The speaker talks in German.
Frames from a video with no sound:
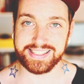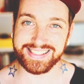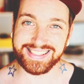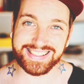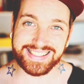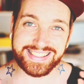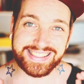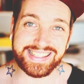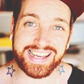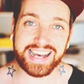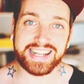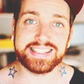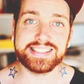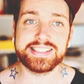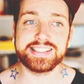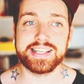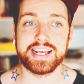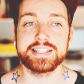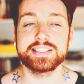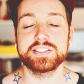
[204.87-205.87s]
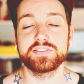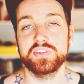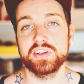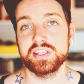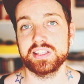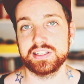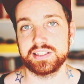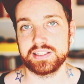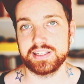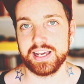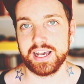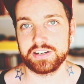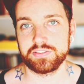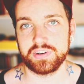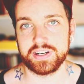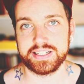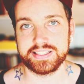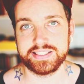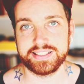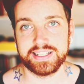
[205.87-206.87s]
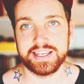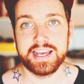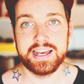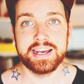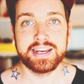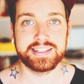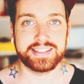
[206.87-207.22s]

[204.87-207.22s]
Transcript: Das ist ganz, ganz wichtig in der Aquaristik.